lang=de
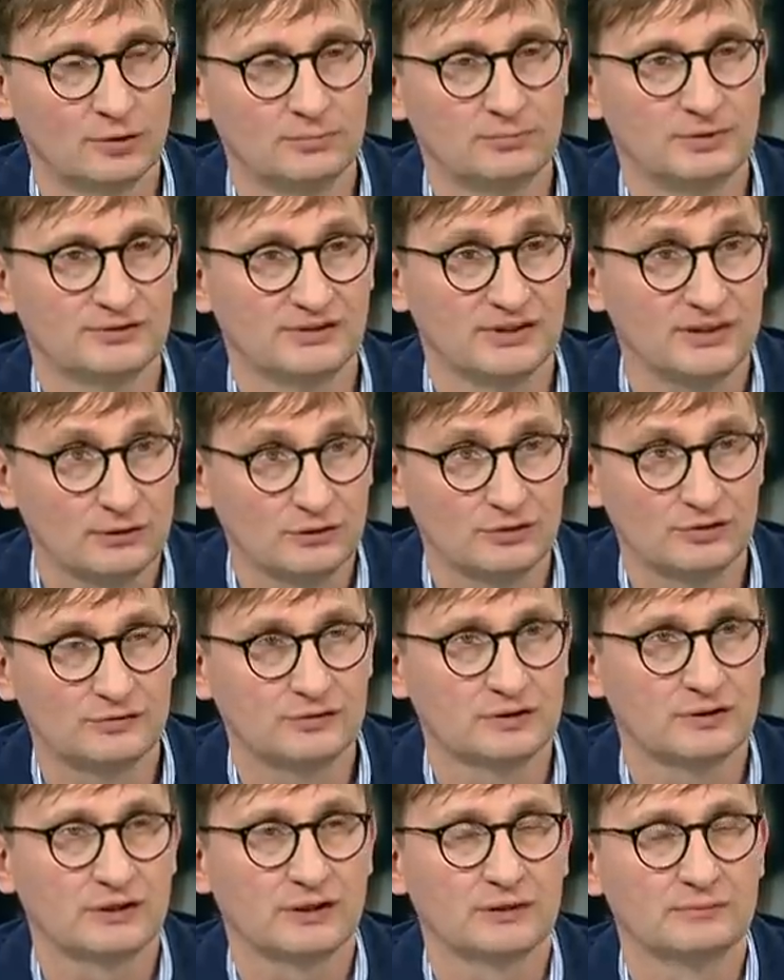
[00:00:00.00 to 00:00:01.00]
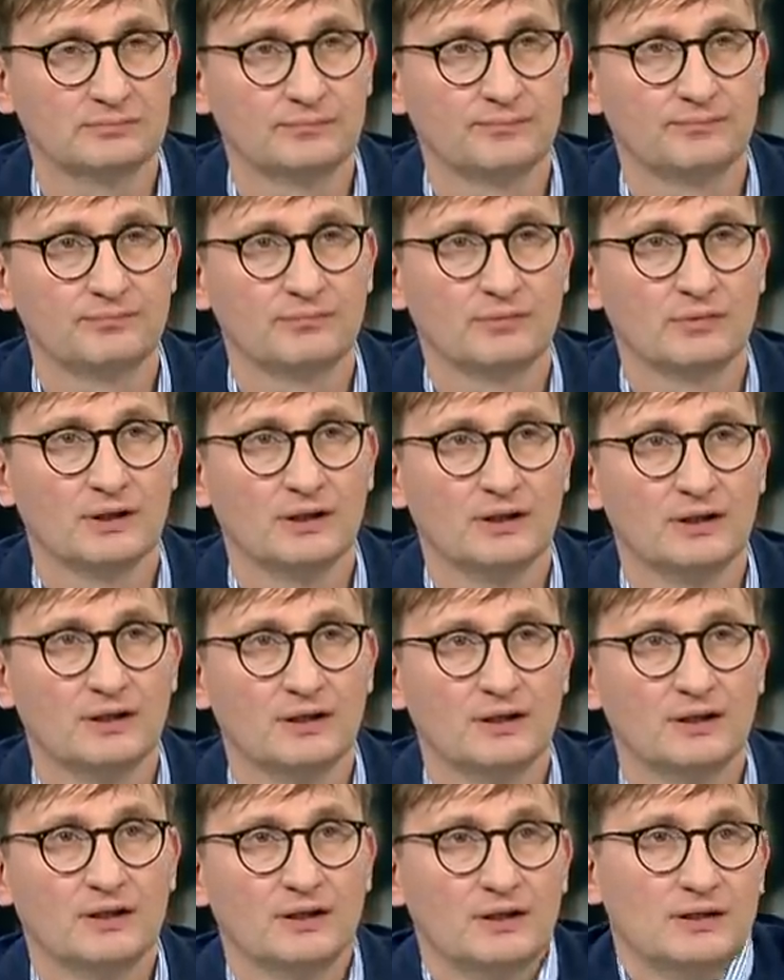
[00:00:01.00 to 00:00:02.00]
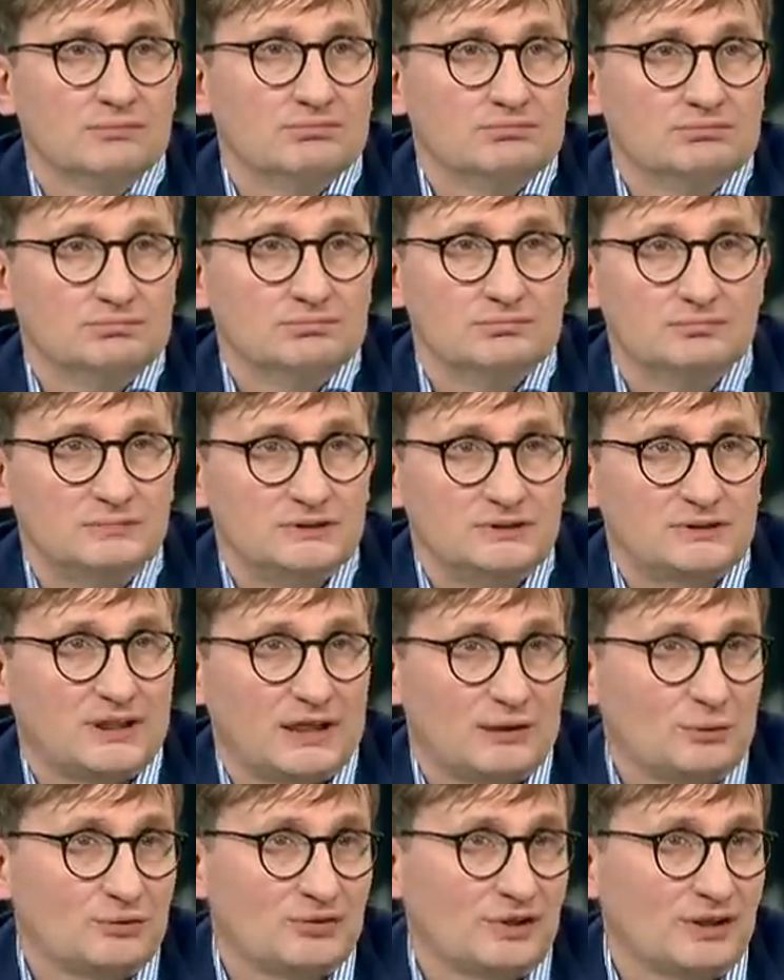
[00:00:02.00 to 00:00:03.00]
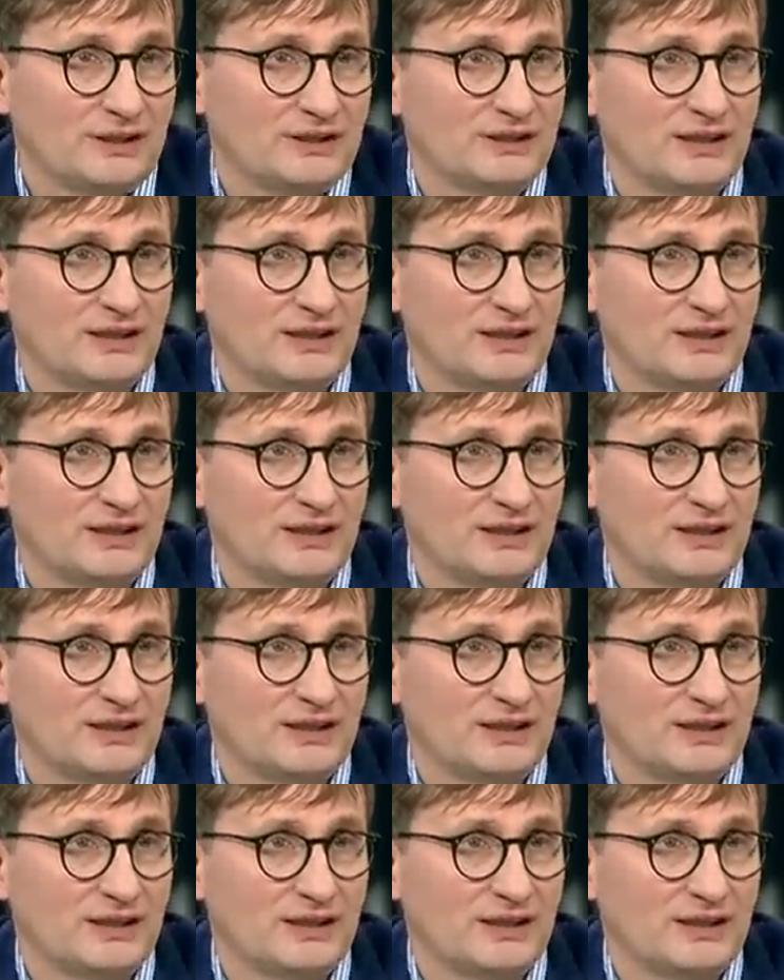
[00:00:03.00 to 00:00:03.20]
Donbass inklusive Krim ich kann nur sagen,